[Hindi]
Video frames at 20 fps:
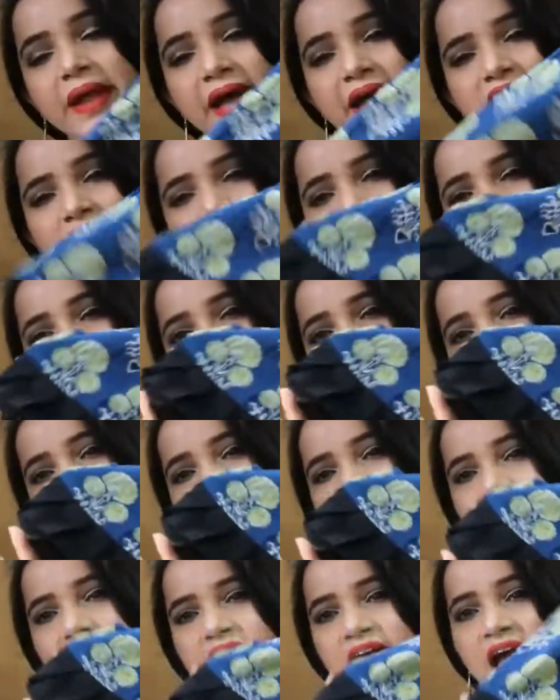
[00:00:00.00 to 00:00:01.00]
प्राइस मुझे
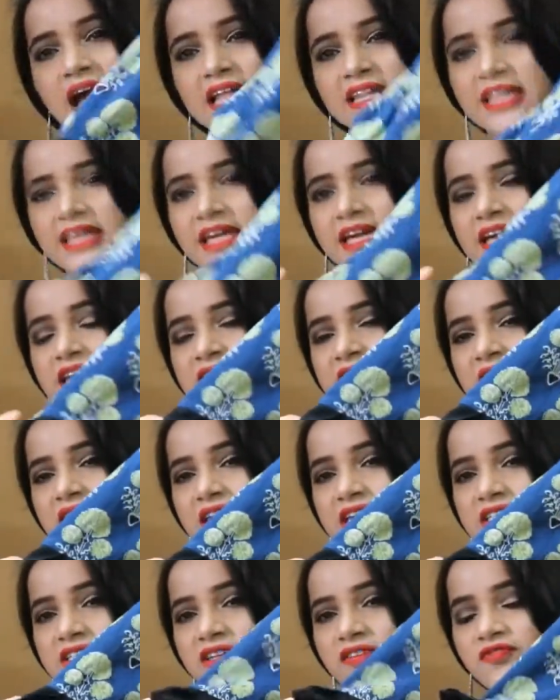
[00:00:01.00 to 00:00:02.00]
अच्छे से याद नहीं है इसके
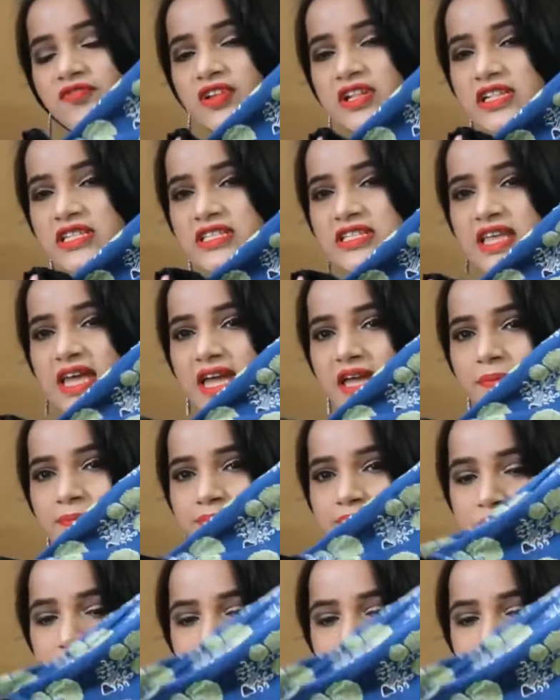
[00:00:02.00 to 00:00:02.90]
नीचे फिल्स है